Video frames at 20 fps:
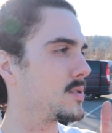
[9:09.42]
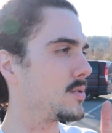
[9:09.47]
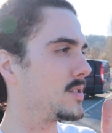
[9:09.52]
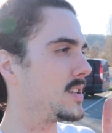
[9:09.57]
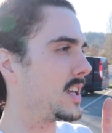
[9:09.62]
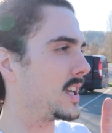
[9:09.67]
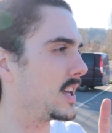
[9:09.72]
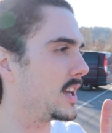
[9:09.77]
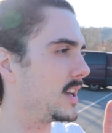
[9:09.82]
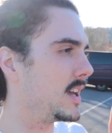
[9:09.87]

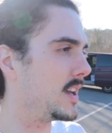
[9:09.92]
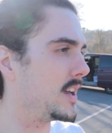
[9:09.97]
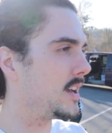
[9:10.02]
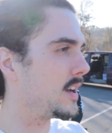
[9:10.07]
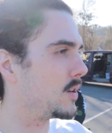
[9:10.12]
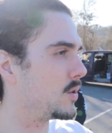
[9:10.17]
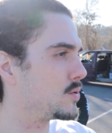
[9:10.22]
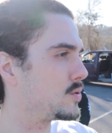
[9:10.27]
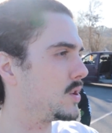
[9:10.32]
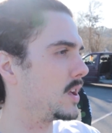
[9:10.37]
sauté
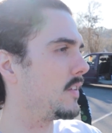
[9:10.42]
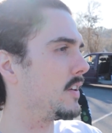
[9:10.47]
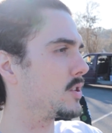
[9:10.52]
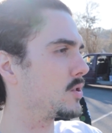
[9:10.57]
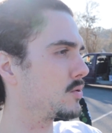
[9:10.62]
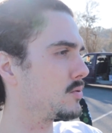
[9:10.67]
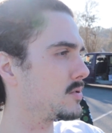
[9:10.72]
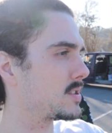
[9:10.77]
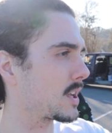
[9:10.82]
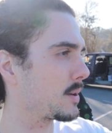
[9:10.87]
au-dessus de la
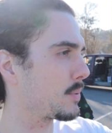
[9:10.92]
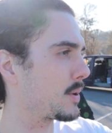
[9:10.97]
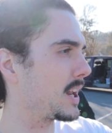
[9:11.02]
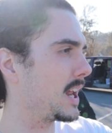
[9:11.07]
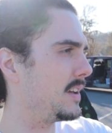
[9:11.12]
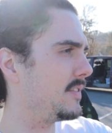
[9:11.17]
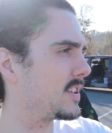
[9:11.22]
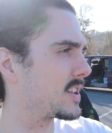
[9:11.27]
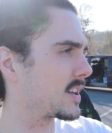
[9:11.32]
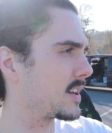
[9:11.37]
voiture, tu serais pris
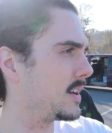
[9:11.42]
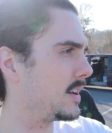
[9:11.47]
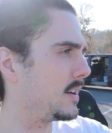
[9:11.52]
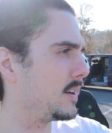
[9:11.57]
la vitre.